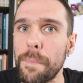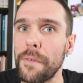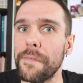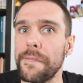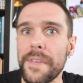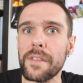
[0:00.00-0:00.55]
peuvent
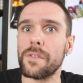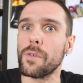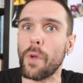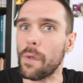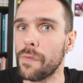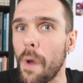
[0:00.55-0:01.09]
vite se
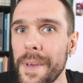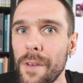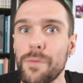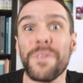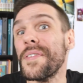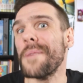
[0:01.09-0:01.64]
transformer en
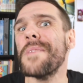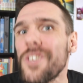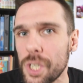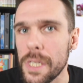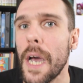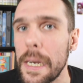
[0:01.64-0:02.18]
une famine
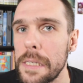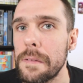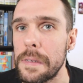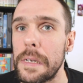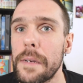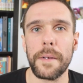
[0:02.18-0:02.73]

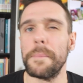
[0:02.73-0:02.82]
généralisée.